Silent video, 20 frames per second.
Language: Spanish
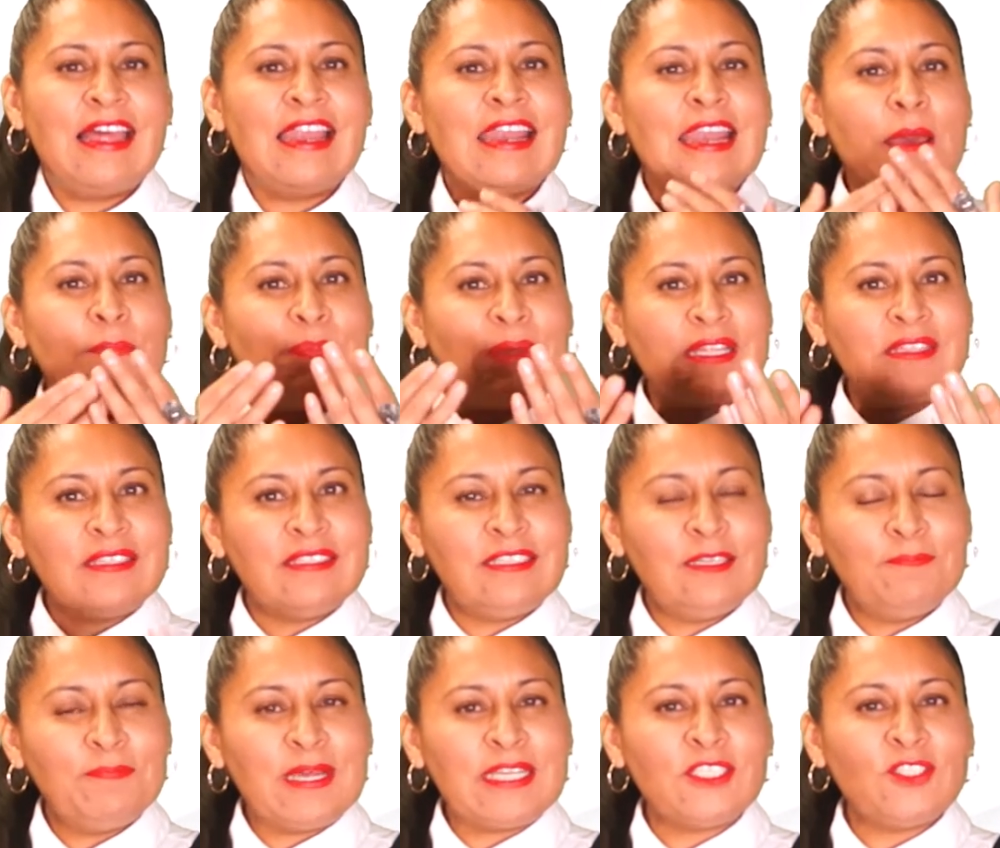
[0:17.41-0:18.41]
La
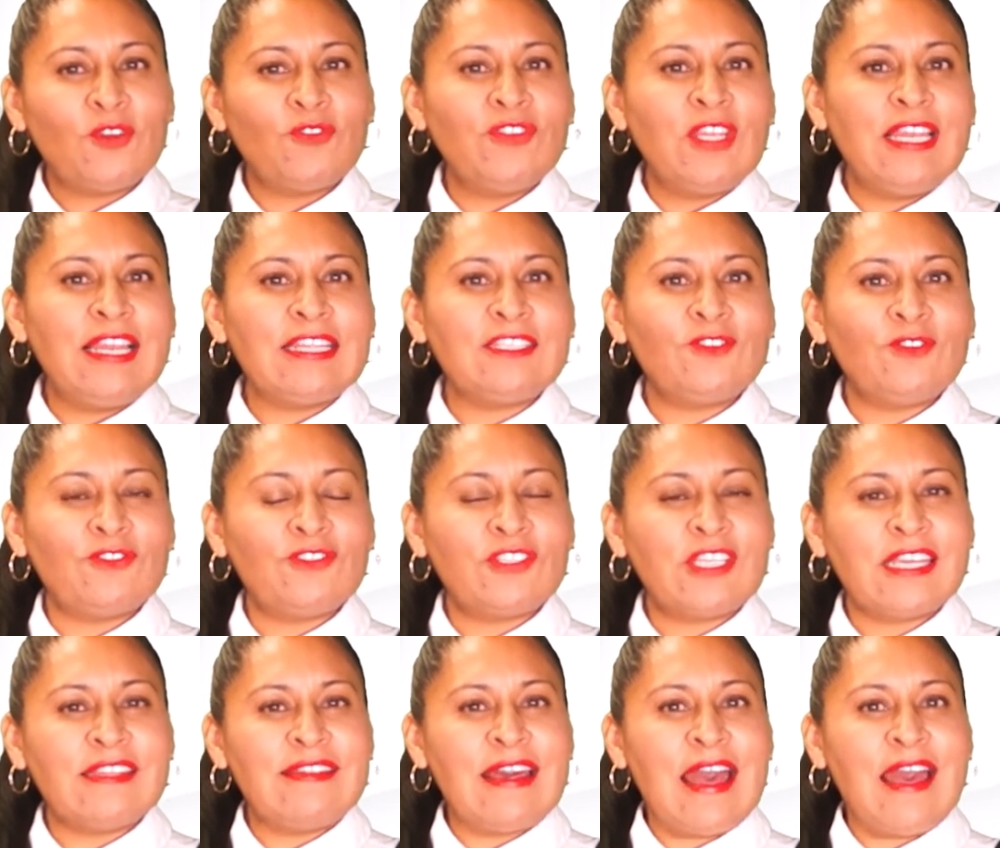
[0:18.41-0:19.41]
participación de la
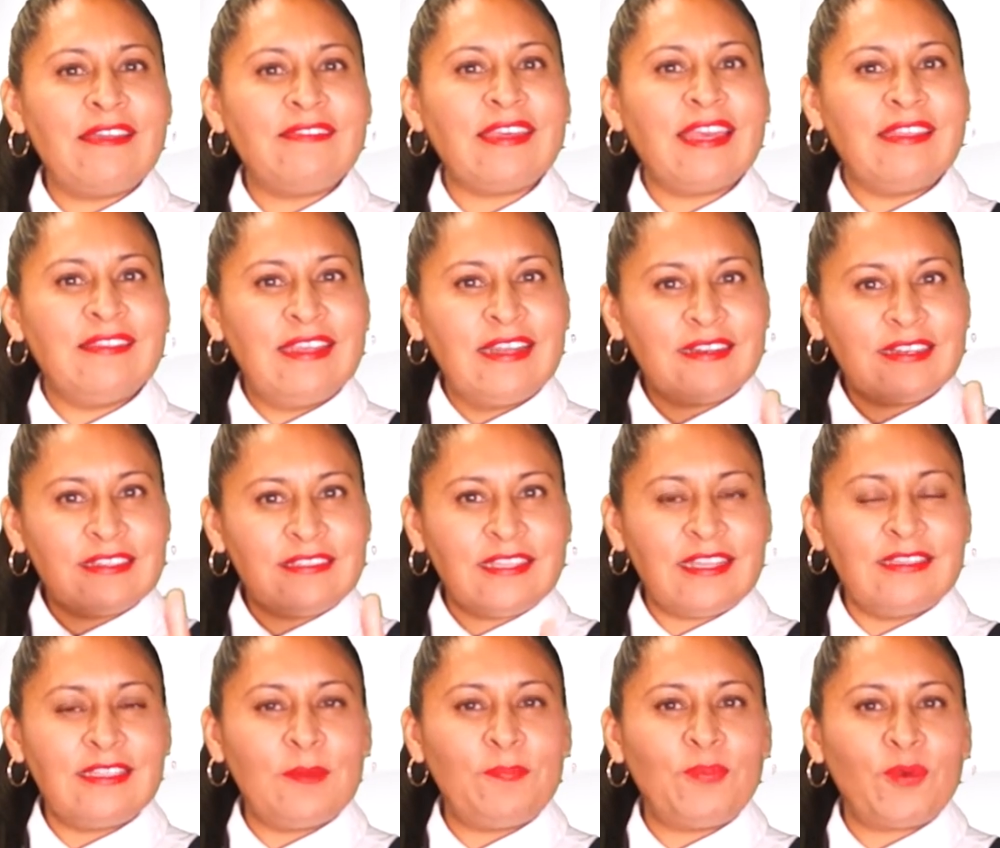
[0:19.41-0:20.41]
sociedad en el
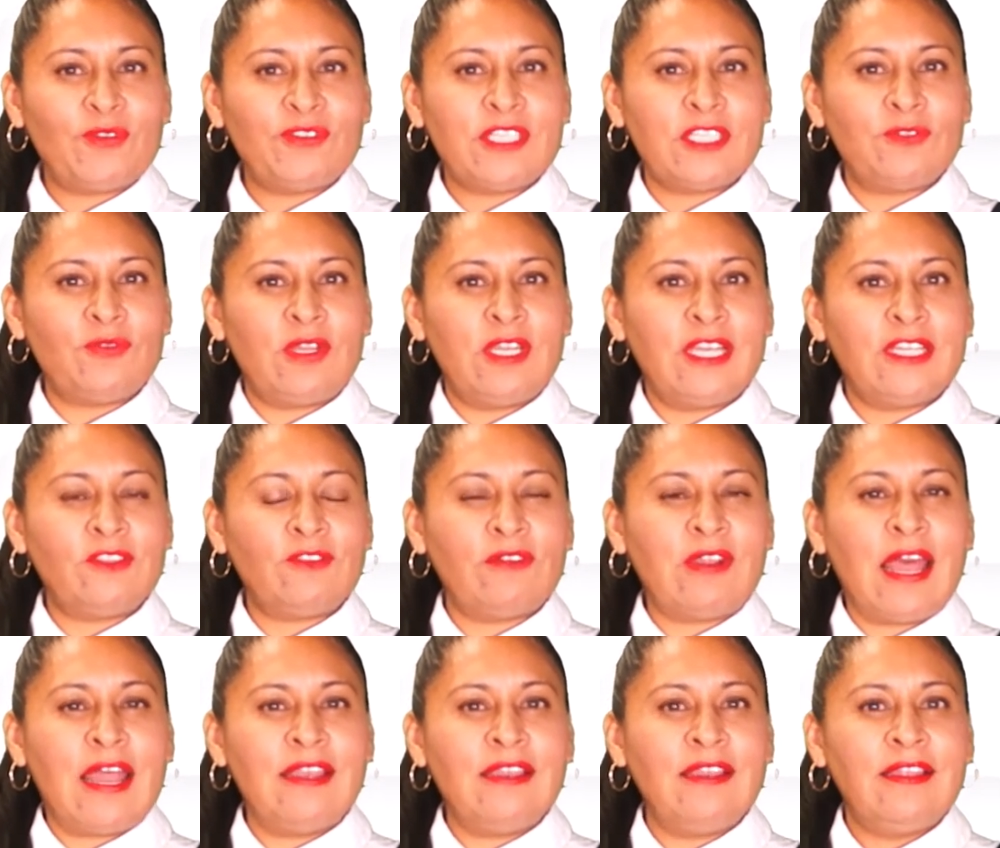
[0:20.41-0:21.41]
reciente proceso
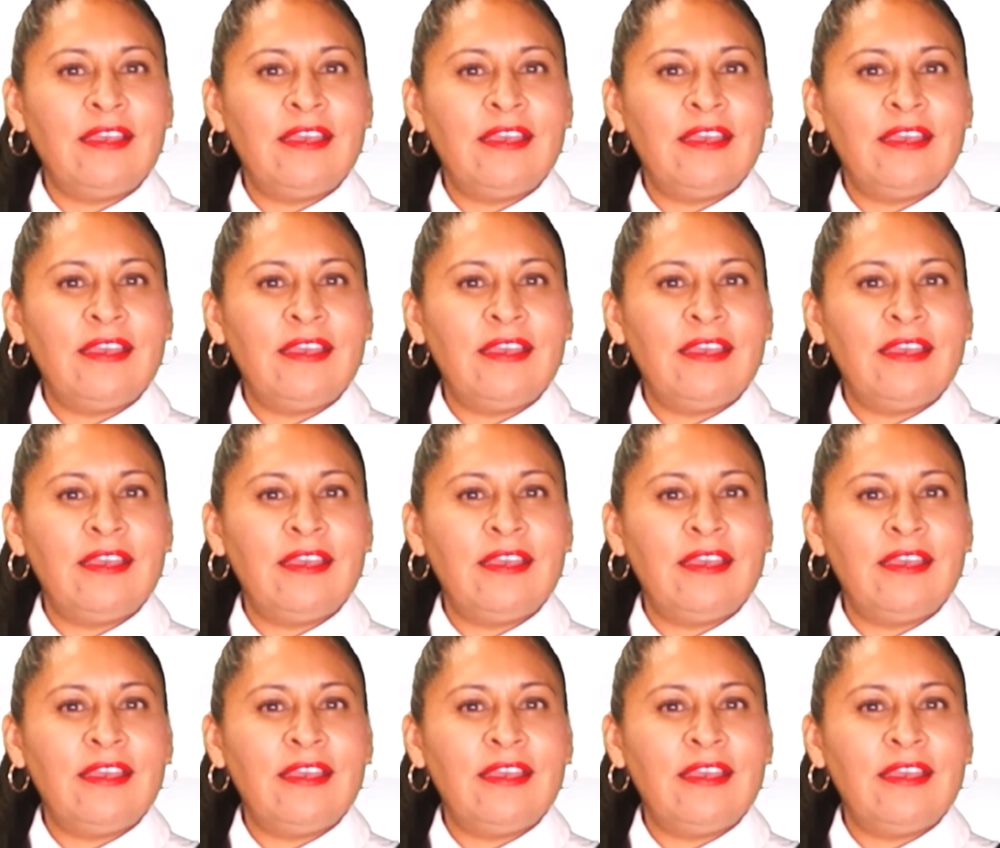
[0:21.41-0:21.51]
electoral